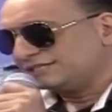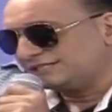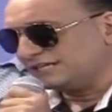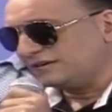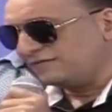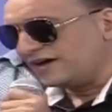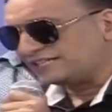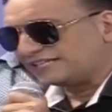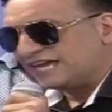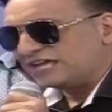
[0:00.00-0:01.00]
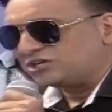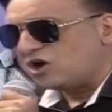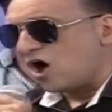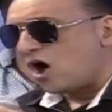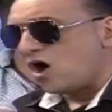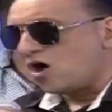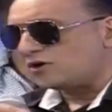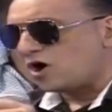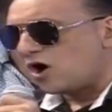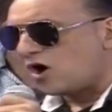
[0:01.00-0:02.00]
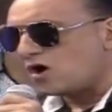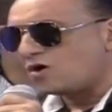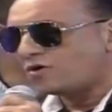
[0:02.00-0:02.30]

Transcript: Si ves que lloro